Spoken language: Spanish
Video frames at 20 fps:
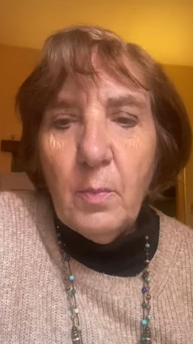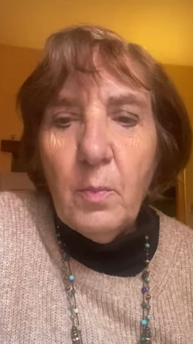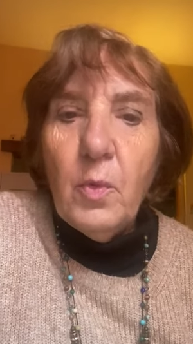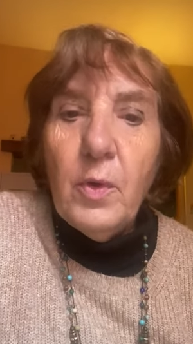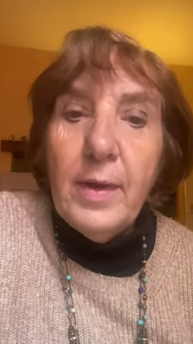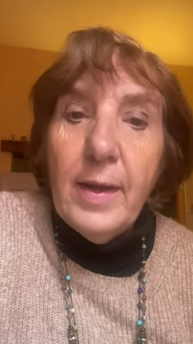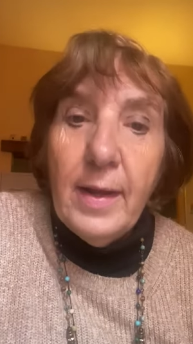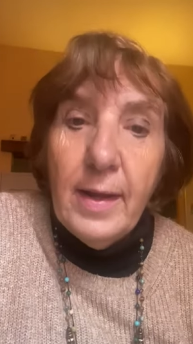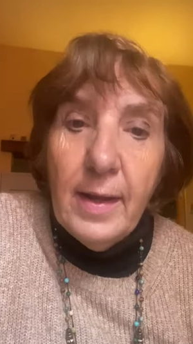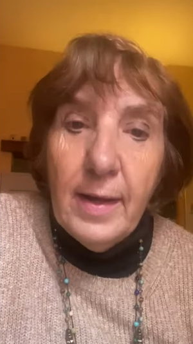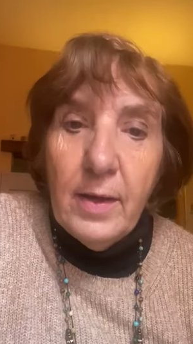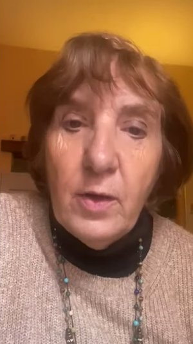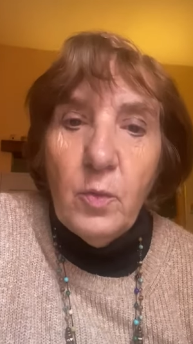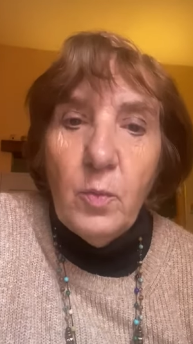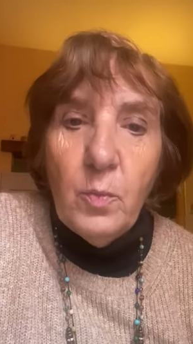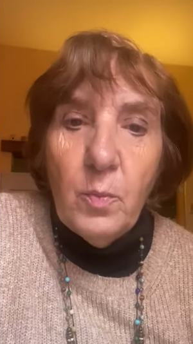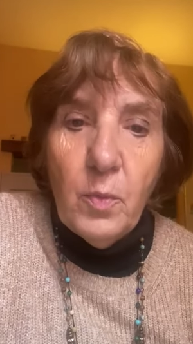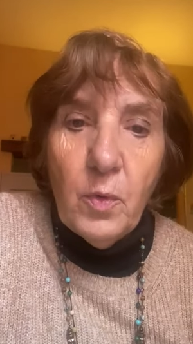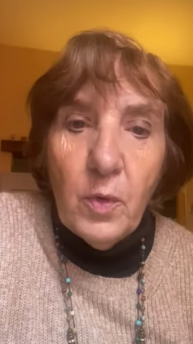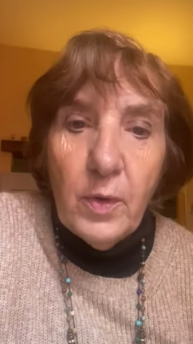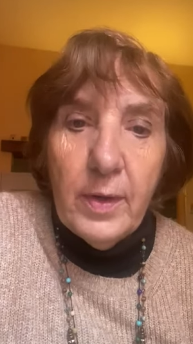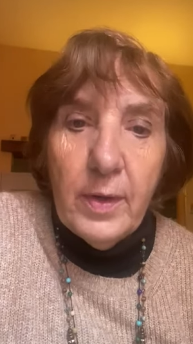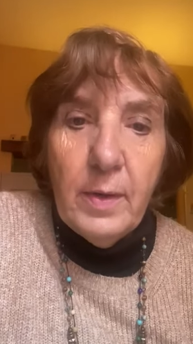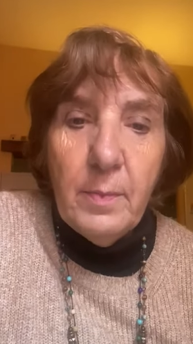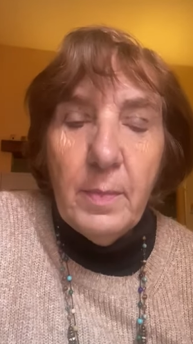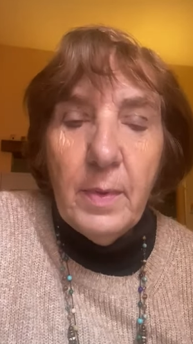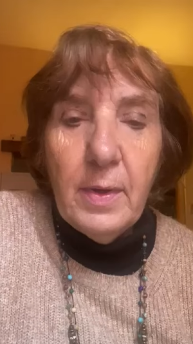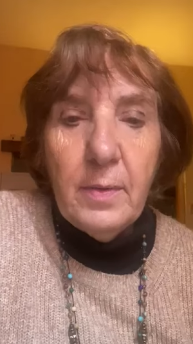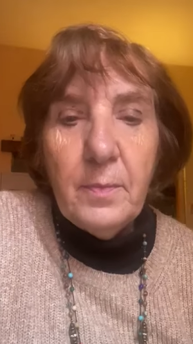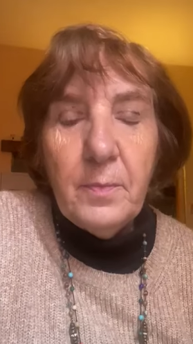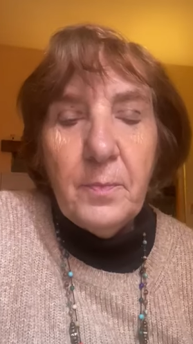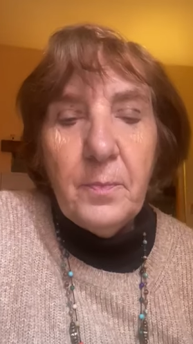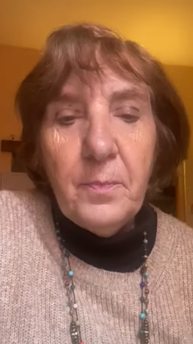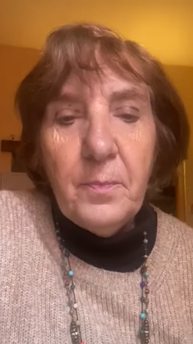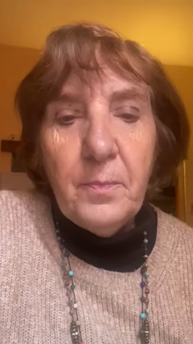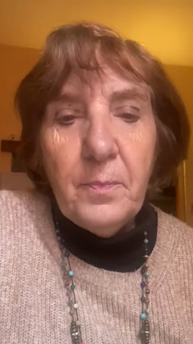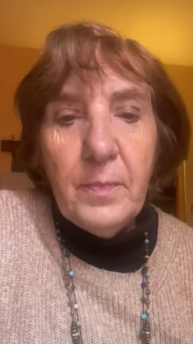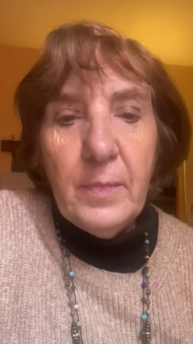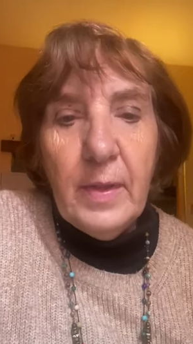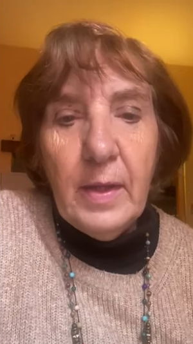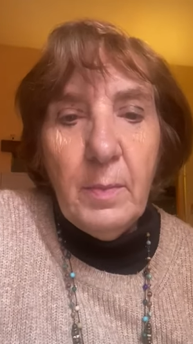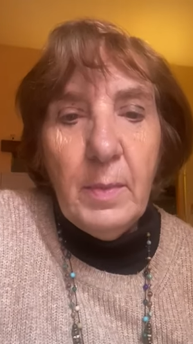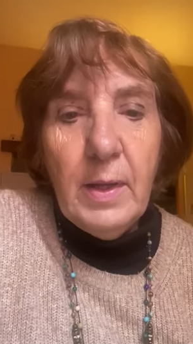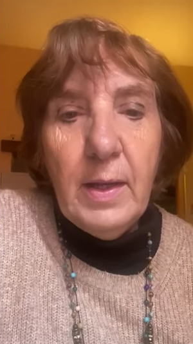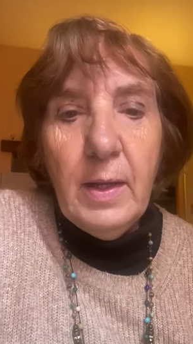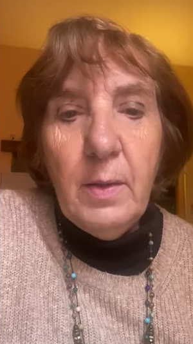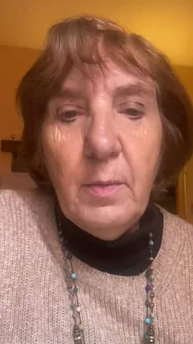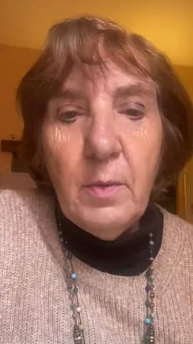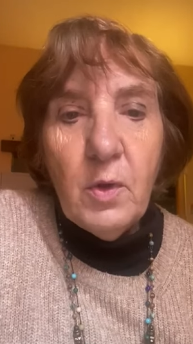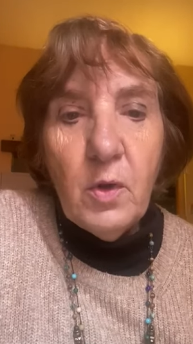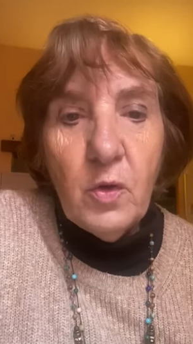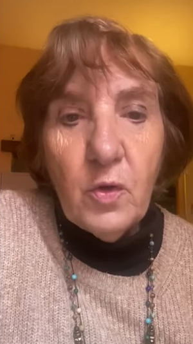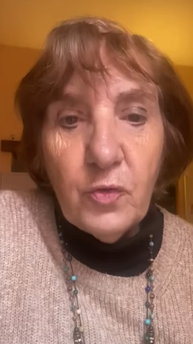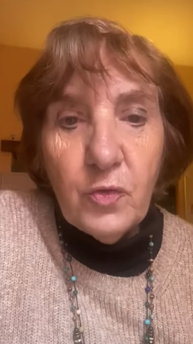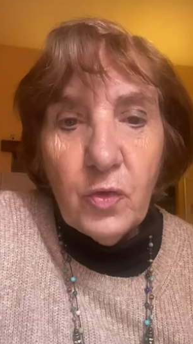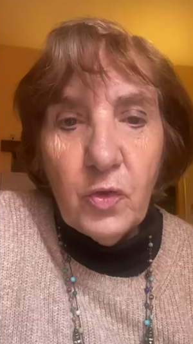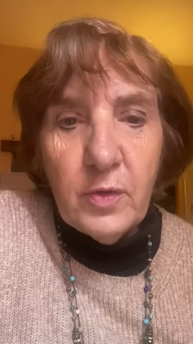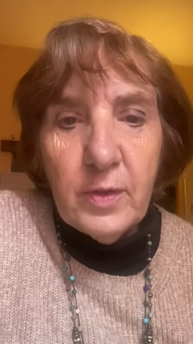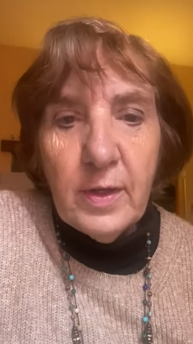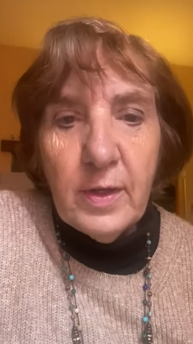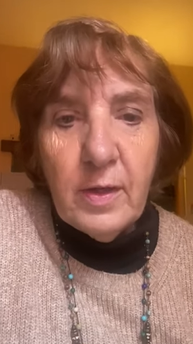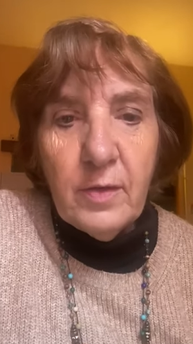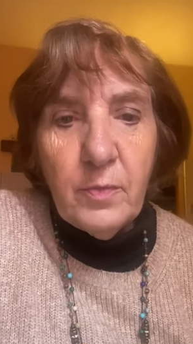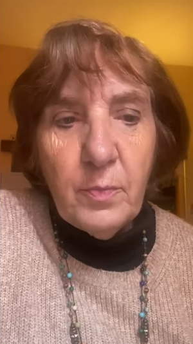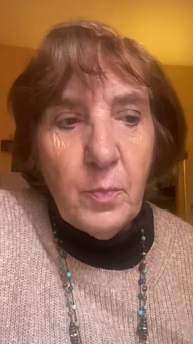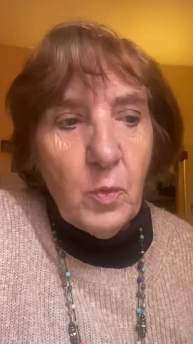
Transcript: Voy a leer un poema de mi libro Nosotras,